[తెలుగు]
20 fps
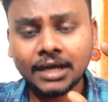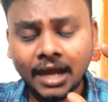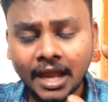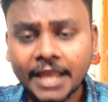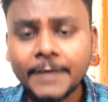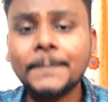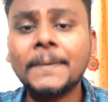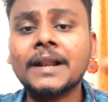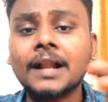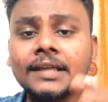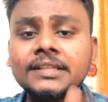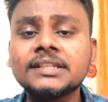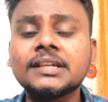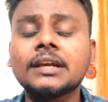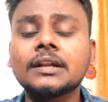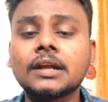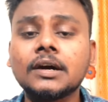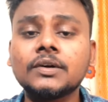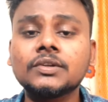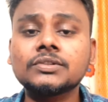హైపర్ రాజీ
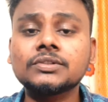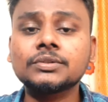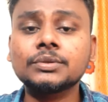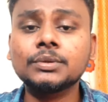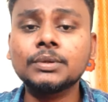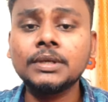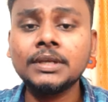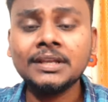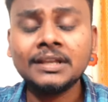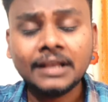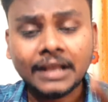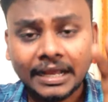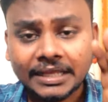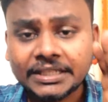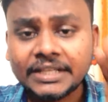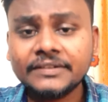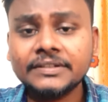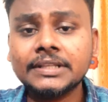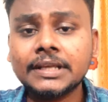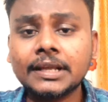గారు కావచ్చు
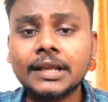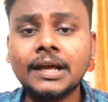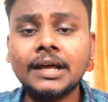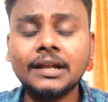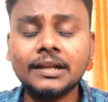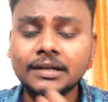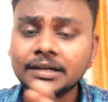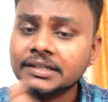అదేవిధంగా